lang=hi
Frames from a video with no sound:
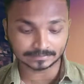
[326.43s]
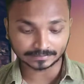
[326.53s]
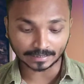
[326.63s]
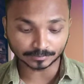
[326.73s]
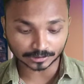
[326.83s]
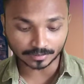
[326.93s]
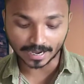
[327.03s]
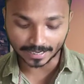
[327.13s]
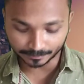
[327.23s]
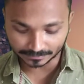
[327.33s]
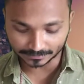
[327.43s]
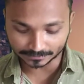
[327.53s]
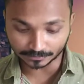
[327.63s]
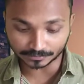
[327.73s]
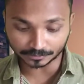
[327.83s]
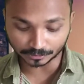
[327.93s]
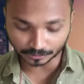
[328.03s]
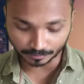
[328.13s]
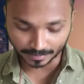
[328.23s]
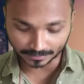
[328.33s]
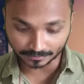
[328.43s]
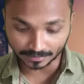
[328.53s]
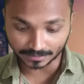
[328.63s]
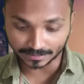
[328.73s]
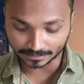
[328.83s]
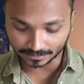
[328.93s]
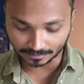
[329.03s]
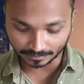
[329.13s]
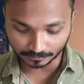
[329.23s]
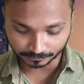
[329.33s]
इस कैप्चा को हार भी सकता हूँ क्योंकि दोस्तों मैं थोड़ा लेट कर रहा